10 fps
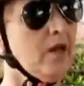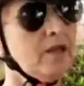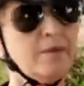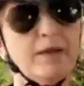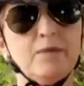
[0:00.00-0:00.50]

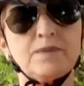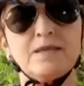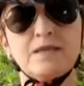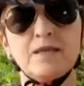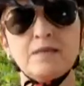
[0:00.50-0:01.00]
E também não
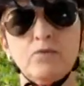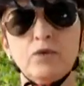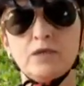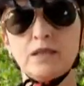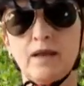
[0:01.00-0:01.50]
precisa ser
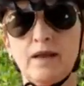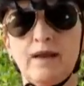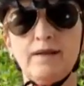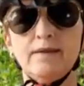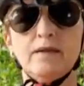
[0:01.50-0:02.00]
muito
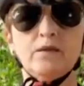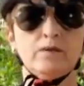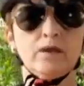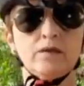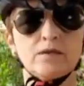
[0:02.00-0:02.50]
acelerado,
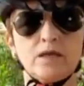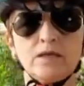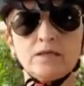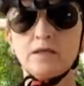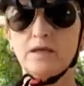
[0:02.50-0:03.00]
não. O negócio
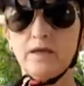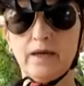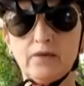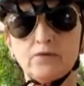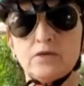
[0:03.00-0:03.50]
é você
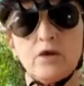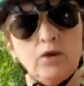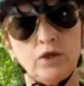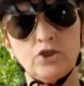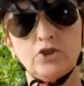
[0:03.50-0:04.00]
andar no
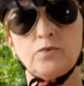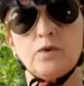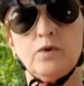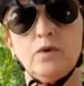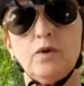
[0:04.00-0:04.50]
seu
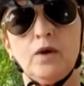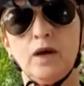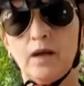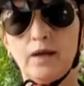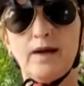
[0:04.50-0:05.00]
ritmo.
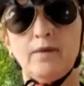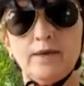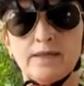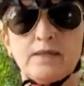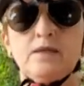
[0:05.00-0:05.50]
É
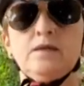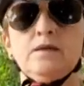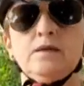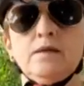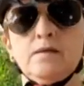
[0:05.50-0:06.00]
legal, é assim.